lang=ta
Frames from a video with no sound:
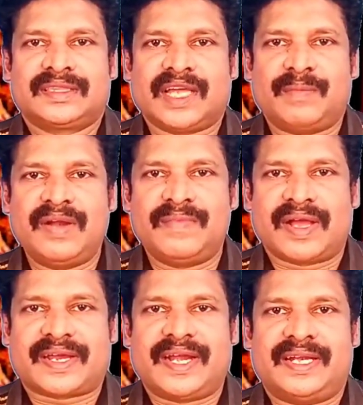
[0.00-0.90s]
தமிழ்
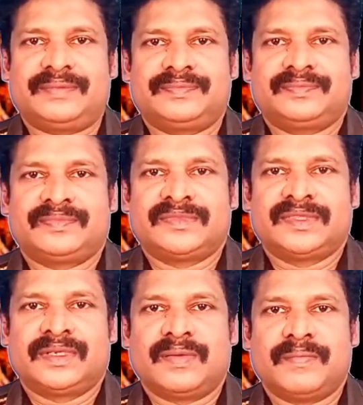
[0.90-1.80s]
மக்கள்
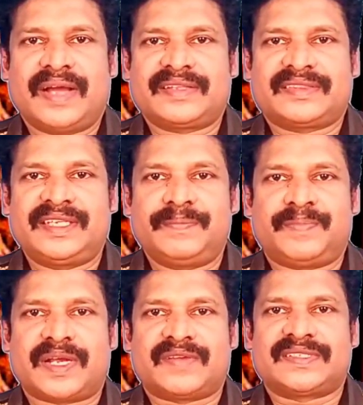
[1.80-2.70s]
பக்தி
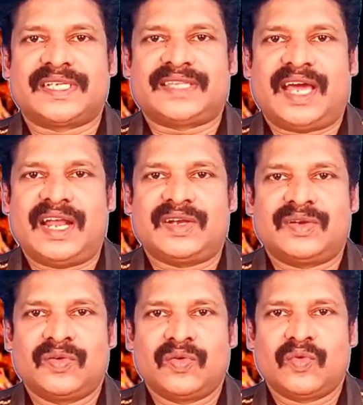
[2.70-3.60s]
பரவசத்தால்
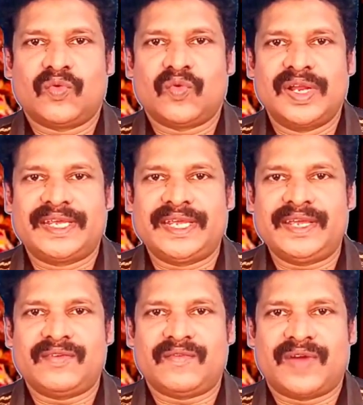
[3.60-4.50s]
ஒழுகி
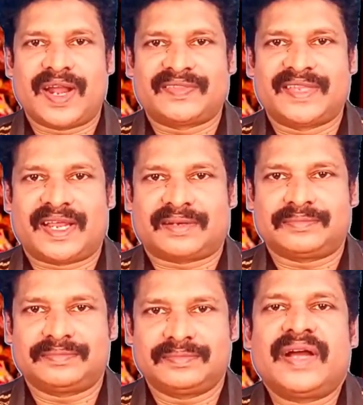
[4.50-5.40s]
வளர்ந்தனர்
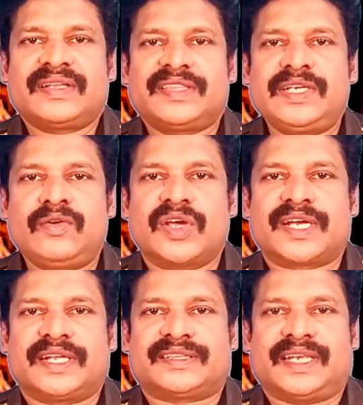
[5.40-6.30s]
பக்தி
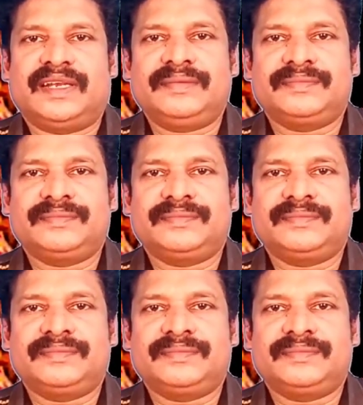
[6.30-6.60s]
ஒழுக்கத்தில்